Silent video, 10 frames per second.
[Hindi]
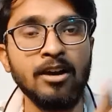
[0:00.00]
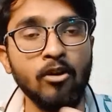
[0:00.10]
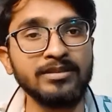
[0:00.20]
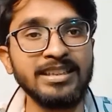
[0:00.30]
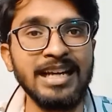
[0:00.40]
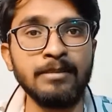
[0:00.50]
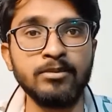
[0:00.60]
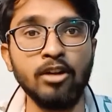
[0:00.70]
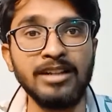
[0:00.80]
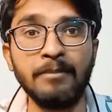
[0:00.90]
कौन सा टाइम
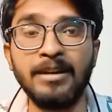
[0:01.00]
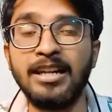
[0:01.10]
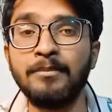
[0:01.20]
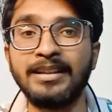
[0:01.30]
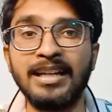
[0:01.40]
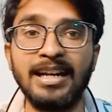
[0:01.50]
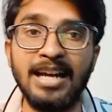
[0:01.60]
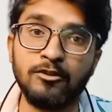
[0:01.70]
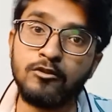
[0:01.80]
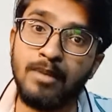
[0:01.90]
स्लॉट आपके लिए बेहतर है
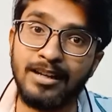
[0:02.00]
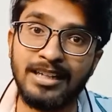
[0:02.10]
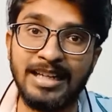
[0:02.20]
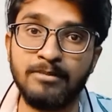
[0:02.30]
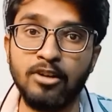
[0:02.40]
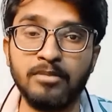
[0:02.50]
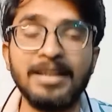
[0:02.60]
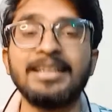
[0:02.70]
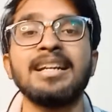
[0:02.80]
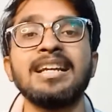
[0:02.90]
या सुबह वाला टाइम स्लॉट
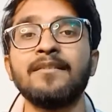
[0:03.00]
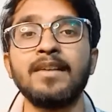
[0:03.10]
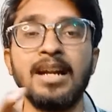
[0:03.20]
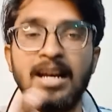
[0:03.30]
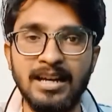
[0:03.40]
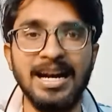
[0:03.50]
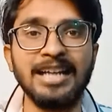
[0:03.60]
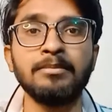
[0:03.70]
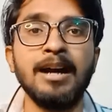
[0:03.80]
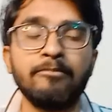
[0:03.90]
बेहतर है या फिर
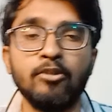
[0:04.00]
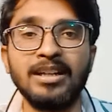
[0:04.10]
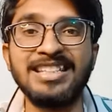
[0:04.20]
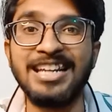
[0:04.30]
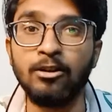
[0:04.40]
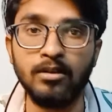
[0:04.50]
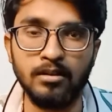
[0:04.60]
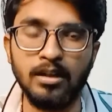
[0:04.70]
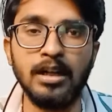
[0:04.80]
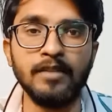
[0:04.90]
रात में आपको अच्छे
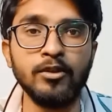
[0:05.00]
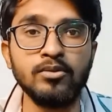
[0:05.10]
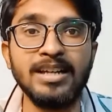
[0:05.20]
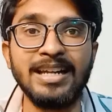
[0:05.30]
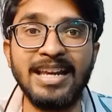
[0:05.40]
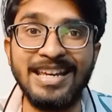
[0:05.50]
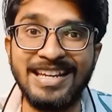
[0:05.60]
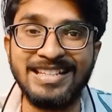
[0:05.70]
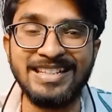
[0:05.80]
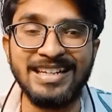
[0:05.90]
लोग व्यूज़ दे रहे हैं
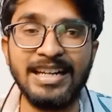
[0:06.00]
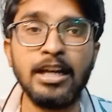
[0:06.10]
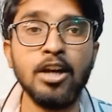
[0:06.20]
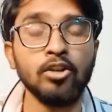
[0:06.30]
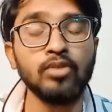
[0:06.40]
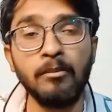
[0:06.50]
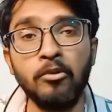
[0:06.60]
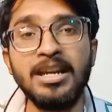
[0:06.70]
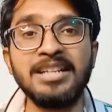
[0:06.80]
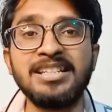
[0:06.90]
इंगेज कर रहे हैं तो आपको
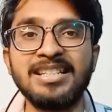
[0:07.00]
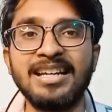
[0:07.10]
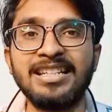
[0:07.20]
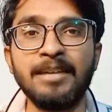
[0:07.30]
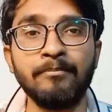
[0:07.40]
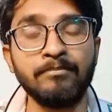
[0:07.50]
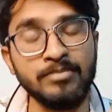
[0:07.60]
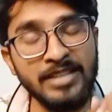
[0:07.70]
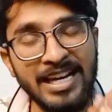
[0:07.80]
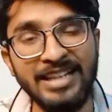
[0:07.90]
ये चीज़ करनी है
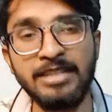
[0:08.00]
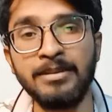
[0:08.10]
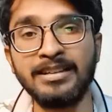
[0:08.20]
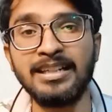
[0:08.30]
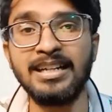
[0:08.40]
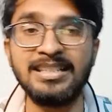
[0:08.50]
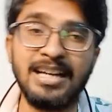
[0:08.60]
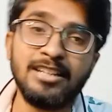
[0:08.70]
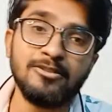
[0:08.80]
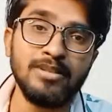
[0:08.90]
ये गलती मत करना कि
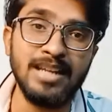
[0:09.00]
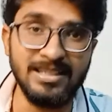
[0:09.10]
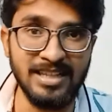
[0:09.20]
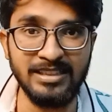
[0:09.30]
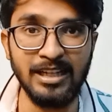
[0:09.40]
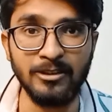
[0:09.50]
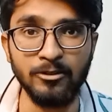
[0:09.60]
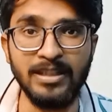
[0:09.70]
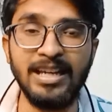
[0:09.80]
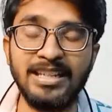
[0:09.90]
सारी स्टोरी एक साथ डाल दो
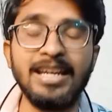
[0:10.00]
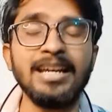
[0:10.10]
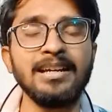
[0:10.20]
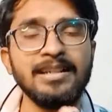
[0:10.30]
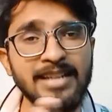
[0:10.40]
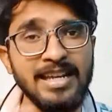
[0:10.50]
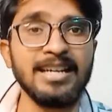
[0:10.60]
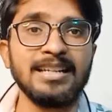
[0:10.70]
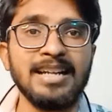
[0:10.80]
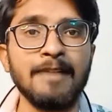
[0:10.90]
ठीक है ये नहीं
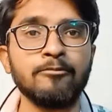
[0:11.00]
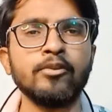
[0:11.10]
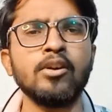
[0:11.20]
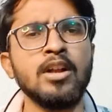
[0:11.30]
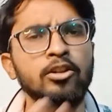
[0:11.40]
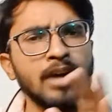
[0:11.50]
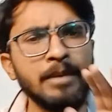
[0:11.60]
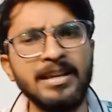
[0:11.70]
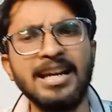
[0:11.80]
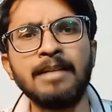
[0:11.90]
करना है आपको तो
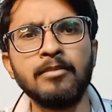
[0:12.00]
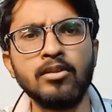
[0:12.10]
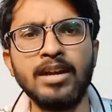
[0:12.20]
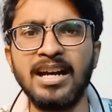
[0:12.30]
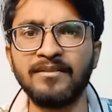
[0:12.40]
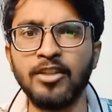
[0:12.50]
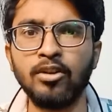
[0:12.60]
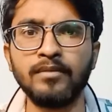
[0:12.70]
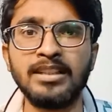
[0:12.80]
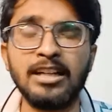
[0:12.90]
आप ये काम करो एक हफ्ते दो
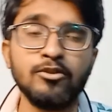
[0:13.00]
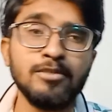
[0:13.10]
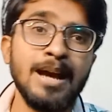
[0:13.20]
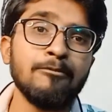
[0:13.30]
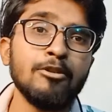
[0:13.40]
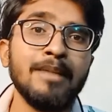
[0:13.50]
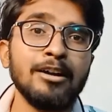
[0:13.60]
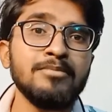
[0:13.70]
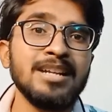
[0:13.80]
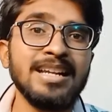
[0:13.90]
हफ्ते तक उसमें आपको
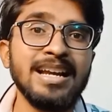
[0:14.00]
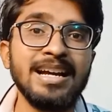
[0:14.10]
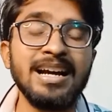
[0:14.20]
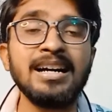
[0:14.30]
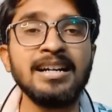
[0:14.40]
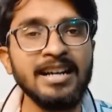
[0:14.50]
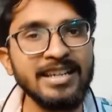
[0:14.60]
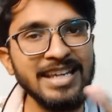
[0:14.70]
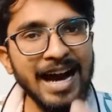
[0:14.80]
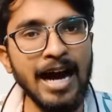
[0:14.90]
मालूम चल जाएगा
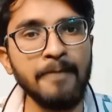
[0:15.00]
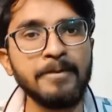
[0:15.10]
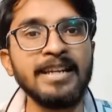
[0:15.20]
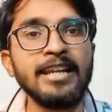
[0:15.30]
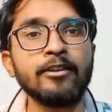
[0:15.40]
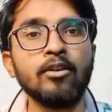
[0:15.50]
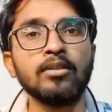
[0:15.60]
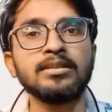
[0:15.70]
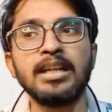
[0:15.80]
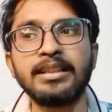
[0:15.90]
कि आपके लिए
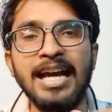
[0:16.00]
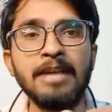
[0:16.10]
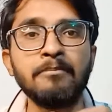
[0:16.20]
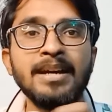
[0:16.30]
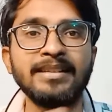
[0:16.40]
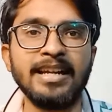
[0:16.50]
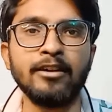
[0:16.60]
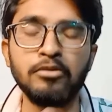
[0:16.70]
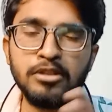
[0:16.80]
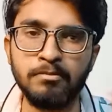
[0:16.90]
कौन सा टाइम बेहतर है
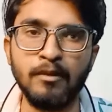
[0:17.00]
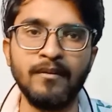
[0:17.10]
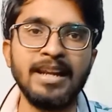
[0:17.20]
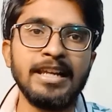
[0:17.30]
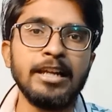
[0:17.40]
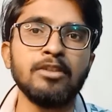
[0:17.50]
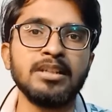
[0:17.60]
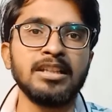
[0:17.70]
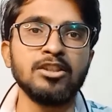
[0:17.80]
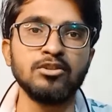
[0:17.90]
कुछ प्रोफाइल के लिए हो
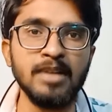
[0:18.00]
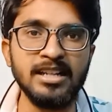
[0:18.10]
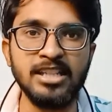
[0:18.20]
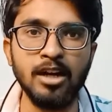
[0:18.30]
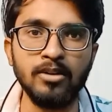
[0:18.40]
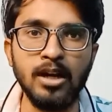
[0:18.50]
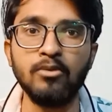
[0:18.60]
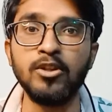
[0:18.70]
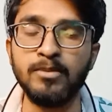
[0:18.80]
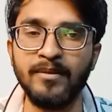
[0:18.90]
सकता है सुबह अच्छा हो रहा हो
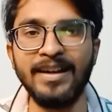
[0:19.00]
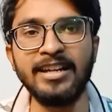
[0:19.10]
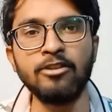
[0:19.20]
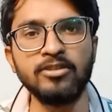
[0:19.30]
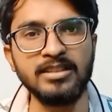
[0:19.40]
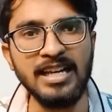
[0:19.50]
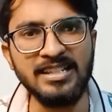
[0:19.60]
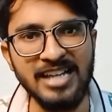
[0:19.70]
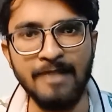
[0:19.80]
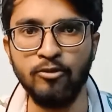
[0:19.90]
कुछ प्रोफाइल के लिए हो सकता है
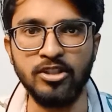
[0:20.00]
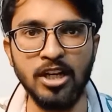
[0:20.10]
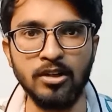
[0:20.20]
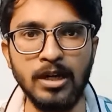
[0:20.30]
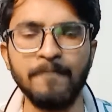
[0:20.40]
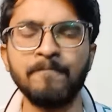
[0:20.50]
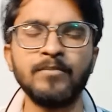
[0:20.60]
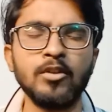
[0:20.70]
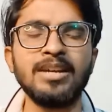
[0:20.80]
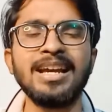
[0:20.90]
शाम को अच्छा हो रहा हो
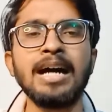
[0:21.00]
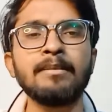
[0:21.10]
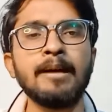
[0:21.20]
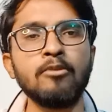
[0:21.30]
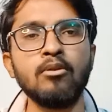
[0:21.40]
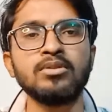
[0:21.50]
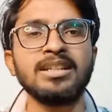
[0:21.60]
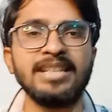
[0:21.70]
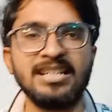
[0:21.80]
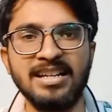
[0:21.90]
तो ये काम आपको खुद से
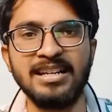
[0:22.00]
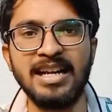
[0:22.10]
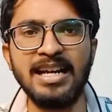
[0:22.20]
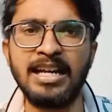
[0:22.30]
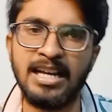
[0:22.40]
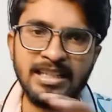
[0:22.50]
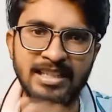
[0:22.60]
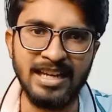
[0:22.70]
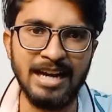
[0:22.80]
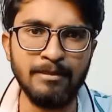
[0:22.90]
टेस्ट करना है
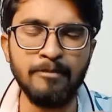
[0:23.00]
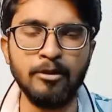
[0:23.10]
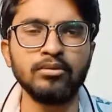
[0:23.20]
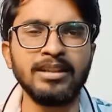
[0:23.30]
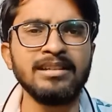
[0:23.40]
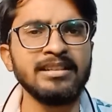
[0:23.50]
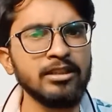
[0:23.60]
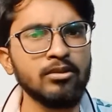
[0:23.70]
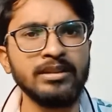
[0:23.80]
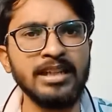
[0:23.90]
ये काम आप करो तीन घंटे
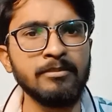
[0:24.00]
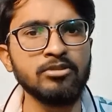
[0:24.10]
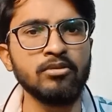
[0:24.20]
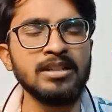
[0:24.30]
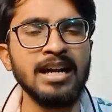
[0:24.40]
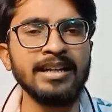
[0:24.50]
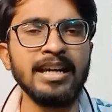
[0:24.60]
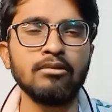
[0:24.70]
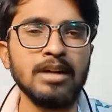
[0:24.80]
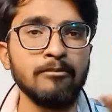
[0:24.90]
दो घंटे में स्टोरी डाल के
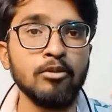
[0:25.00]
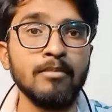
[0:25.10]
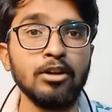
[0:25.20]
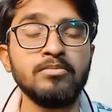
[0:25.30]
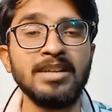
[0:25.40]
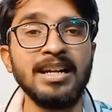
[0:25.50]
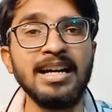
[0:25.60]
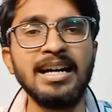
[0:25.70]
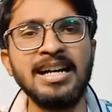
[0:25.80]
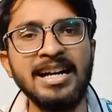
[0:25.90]
और आपको मालूम
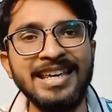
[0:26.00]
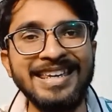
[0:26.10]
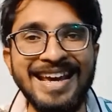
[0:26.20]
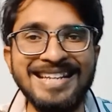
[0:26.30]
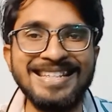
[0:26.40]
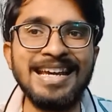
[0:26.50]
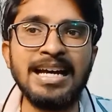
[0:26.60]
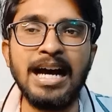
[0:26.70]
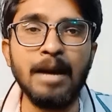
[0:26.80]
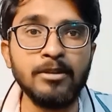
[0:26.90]
चलेगा कि कैसे
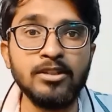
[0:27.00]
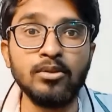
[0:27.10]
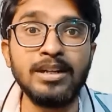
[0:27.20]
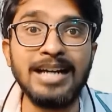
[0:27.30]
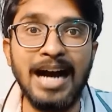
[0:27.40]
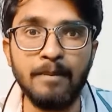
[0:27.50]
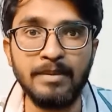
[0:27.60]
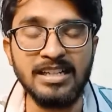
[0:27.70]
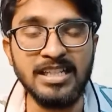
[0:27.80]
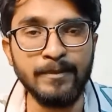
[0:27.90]
आपकी स्टोरी कहाँ
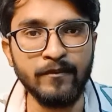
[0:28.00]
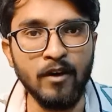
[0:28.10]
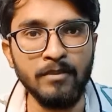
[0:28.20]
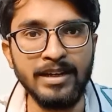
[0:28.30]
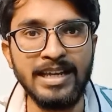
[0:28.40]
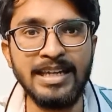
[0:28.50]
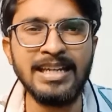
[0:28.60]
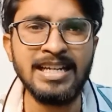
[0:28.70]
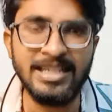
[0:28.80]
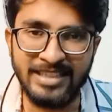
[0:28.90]
पर अच्छा परफॉर्म करेगी
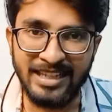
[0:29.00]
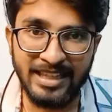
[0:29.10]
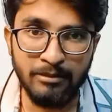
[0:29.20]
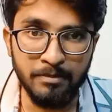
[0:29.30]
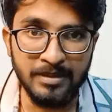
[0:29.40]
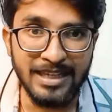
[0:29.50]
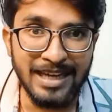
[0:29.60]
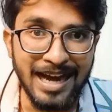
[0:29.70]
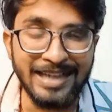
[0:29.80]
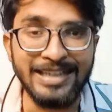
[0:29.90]
चलते हम अपनी
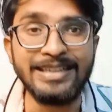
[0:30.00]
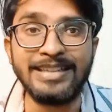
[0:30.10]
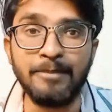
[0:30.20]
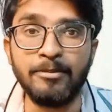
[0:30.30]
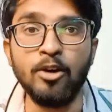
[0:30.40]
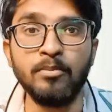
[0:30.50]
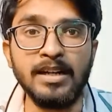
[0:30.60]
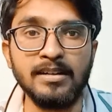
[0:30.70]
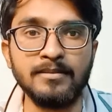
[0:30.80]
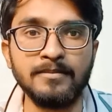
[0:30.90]
अगली टिप के
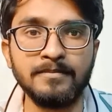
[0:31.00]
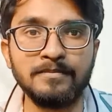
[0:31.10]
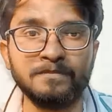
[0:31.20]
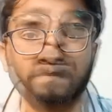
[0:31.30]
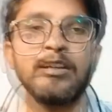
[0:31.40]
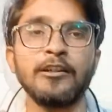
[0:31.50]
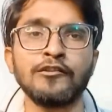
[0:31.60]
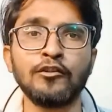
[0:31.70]
ऊपर तो